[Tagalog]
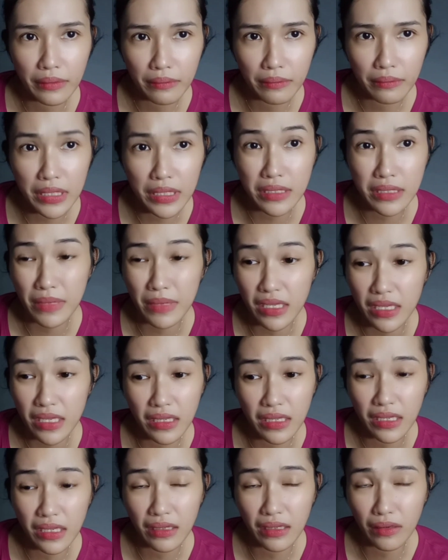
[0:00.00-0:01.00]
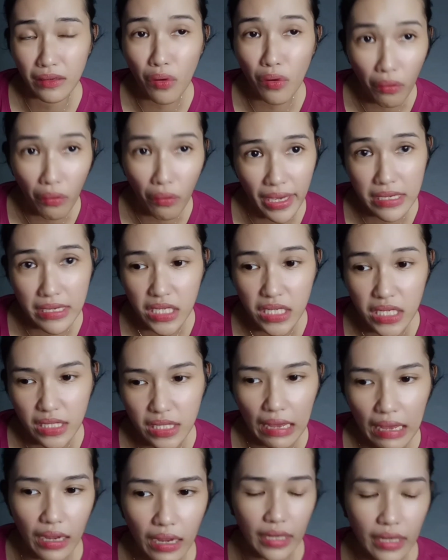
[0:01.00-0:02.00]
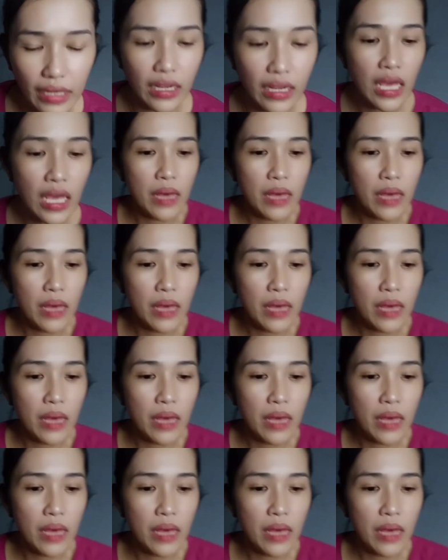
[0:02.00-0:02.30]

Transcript: mas magiging okay siya sa akin.